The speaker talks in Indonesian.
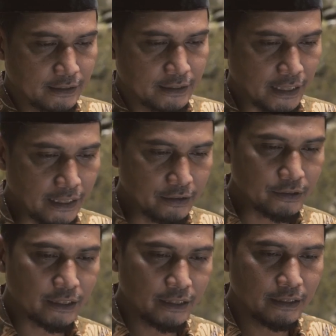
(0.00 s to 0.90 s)
saya itu
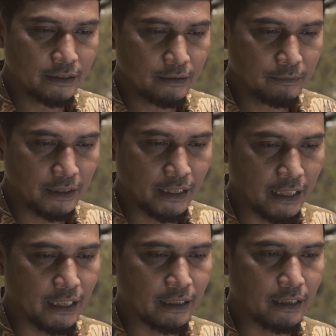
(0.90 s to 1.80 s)
sering
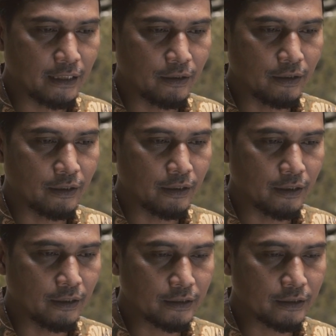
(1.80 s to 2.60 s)
mendengar uh,